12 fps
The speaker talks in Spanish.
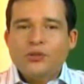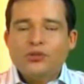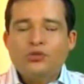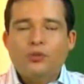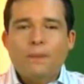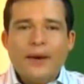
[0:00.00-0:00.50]

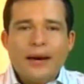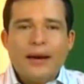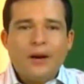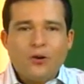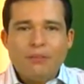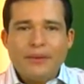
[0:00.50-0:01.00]
supera
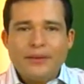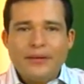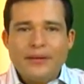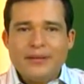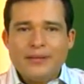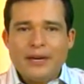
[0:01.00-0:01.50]
la
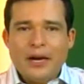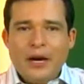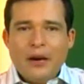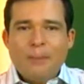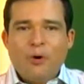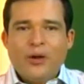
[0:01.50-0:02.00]
competencia
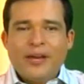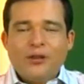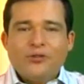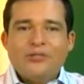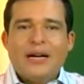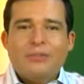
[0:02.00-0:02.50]
porque
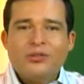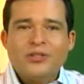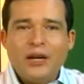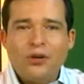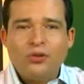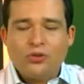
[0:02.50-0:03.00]
nos damos
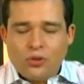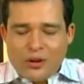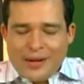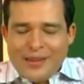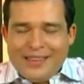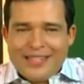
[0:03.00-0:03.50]
al otro
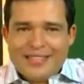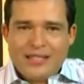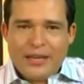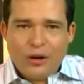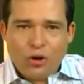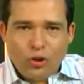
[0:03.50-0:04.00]
y
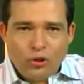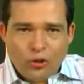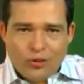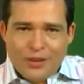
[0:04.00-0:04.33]
desde el otro,